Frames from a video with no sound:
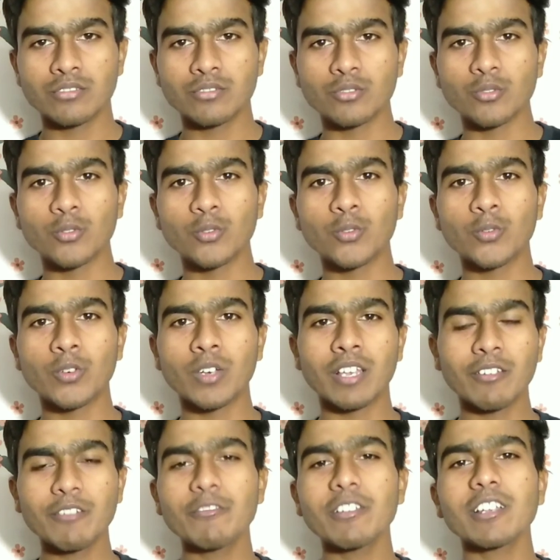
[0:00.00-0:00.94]
सो
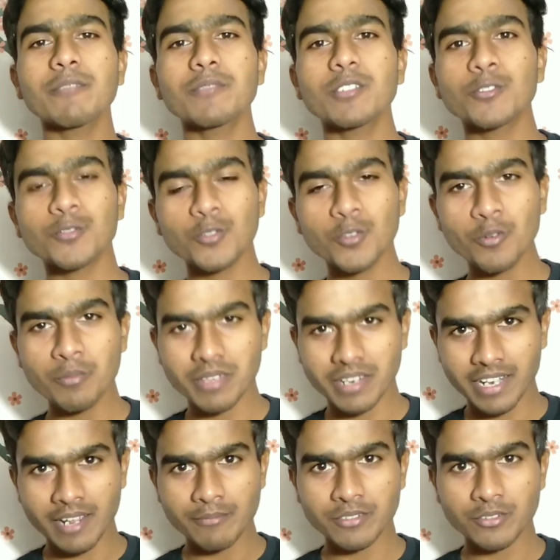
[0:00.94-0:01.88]
हेलो एंड वेलकम दोस्तों
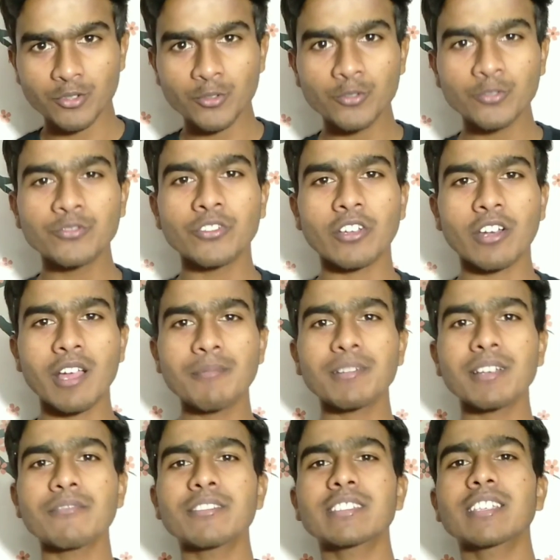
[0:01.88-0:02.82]
मेरा नाम है ध्रुव और
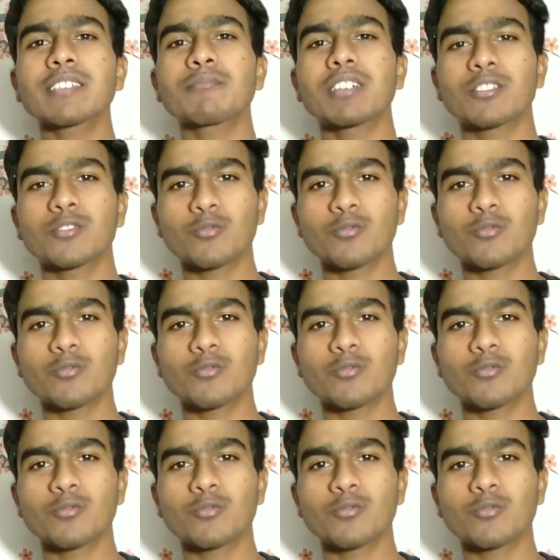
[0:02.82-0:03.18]
आपका फिर से एक बार